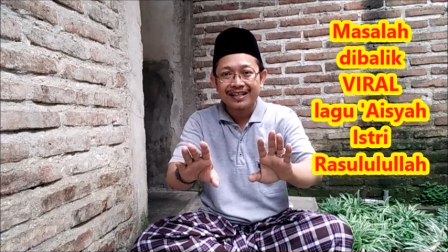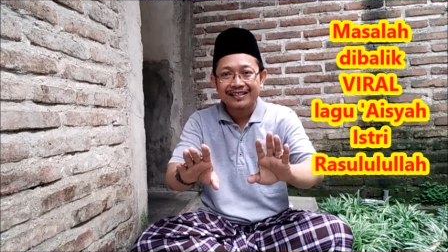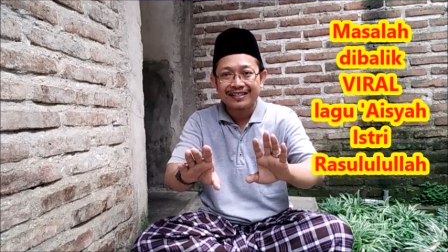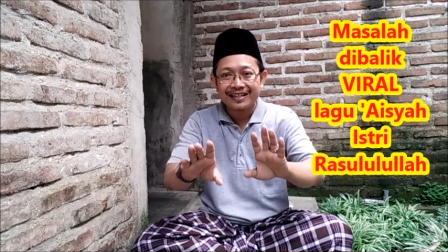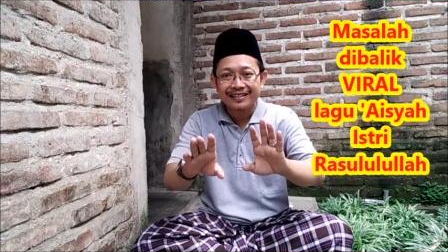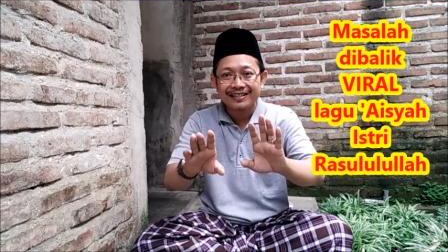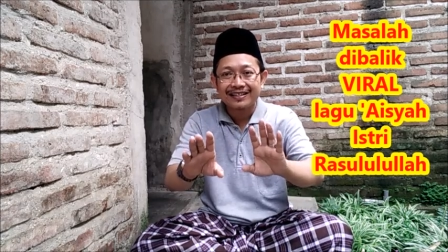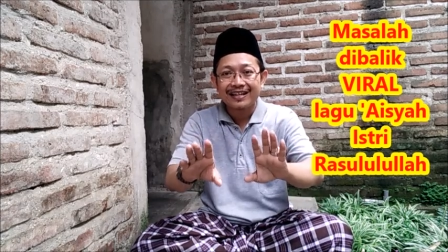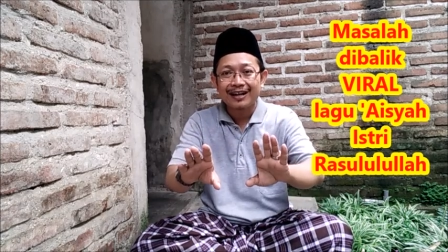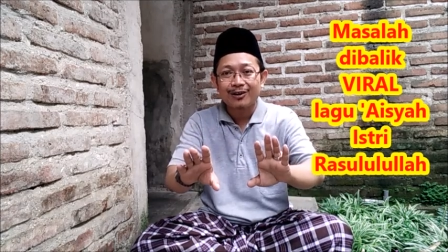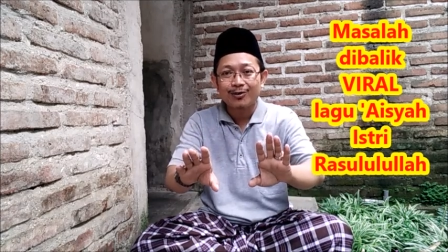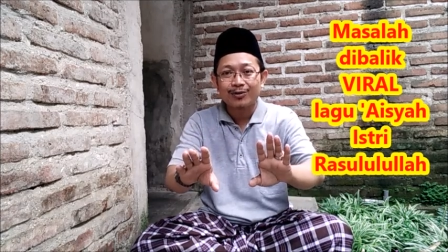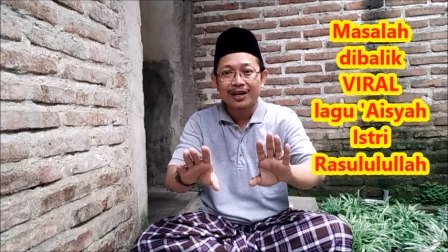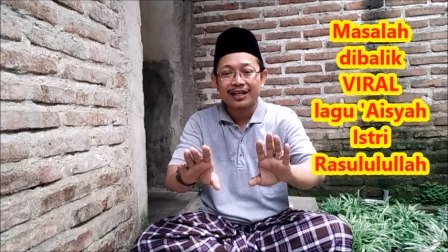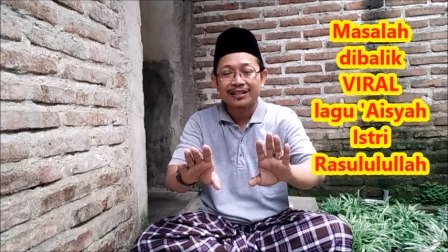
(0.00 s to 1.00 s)
jadilah
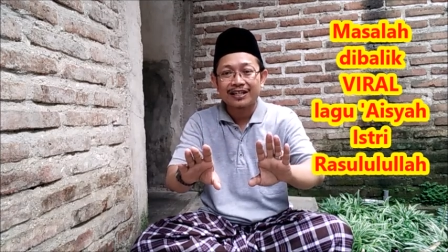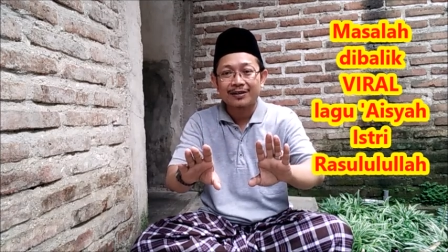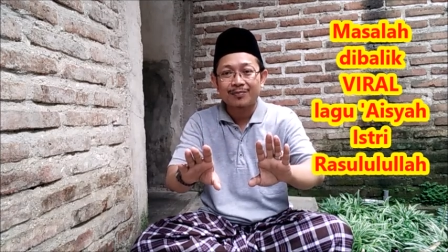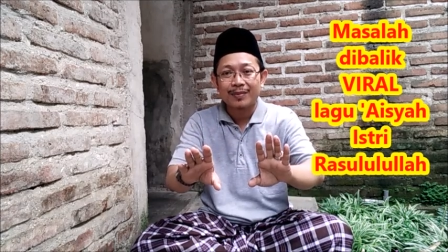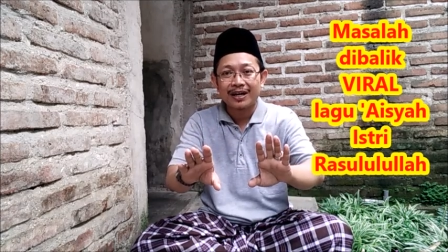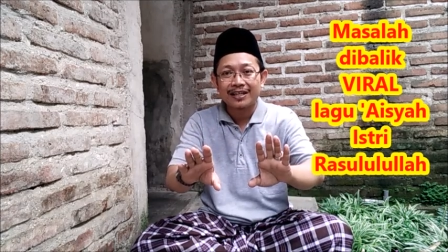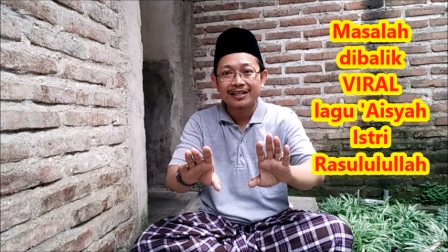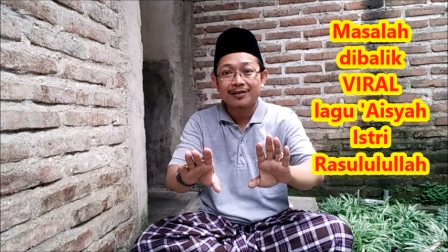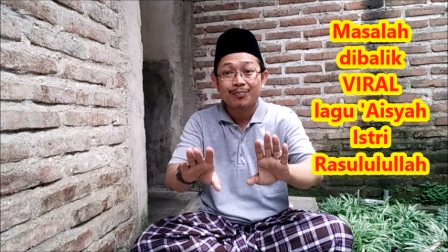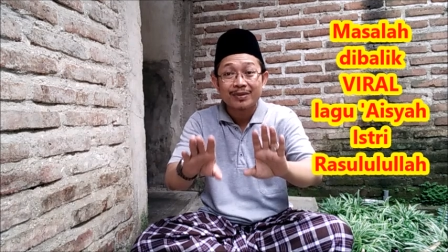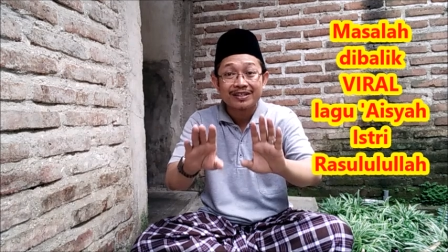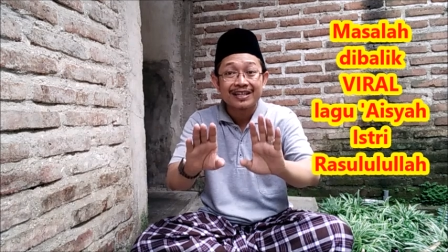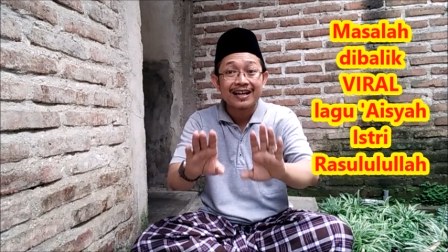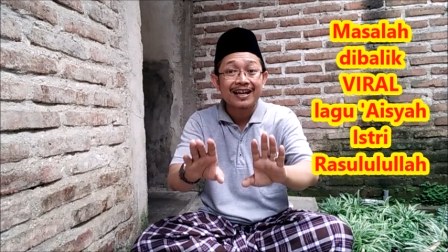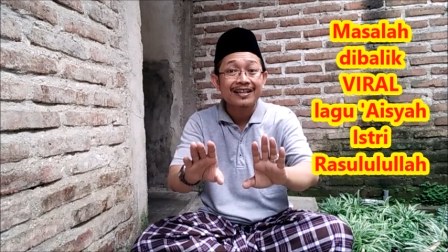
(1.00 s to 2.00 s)
orang yang baik,
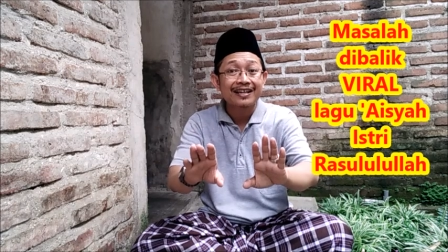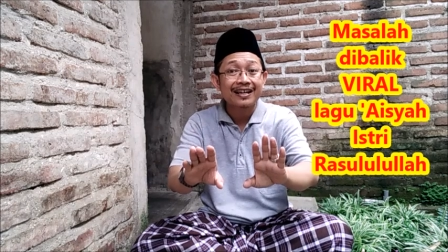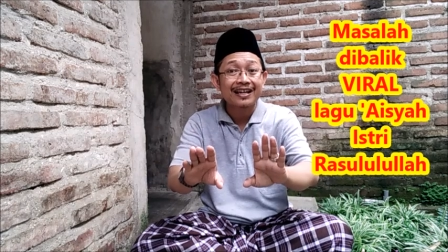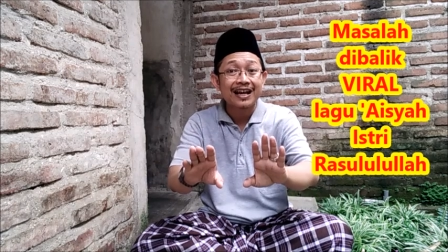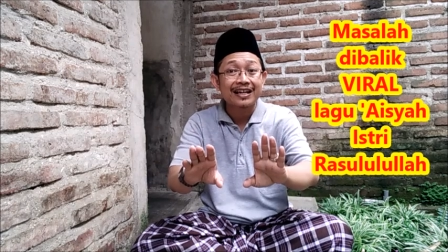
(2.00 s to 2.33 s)
menjalankan